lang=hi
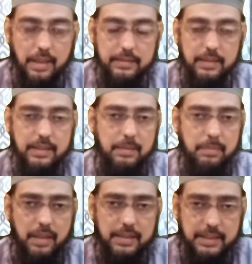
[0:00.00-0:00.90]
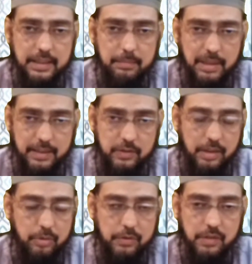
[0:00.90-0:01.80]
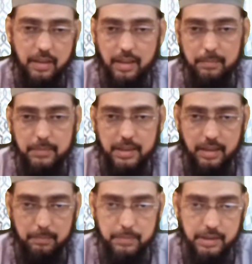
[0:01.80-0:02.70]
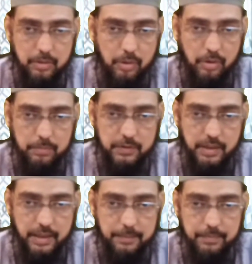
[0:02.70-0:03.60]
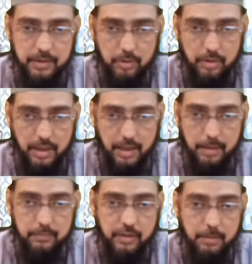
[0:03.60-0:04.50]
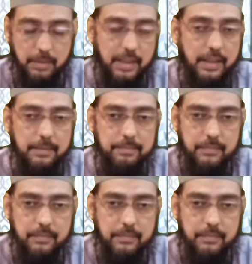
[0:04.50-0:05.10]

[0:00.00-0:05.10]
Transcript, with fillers: हज़रत इब्राहीम सलाम ने अपनी कौम से जो कलाम फरमाया